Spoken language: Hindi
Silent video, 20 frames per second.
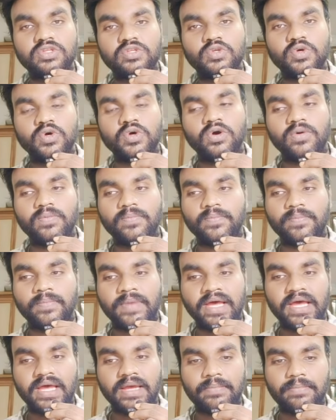तो
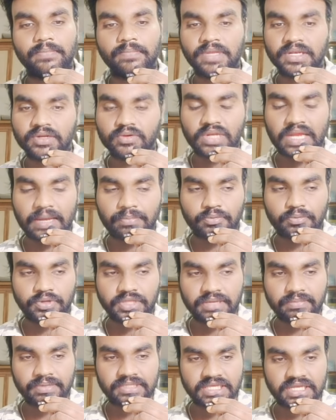मैं बिल्कुल आपको
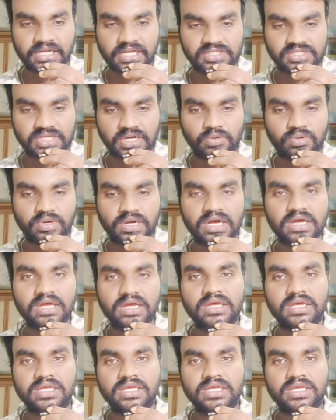ये बताना चाहूँगा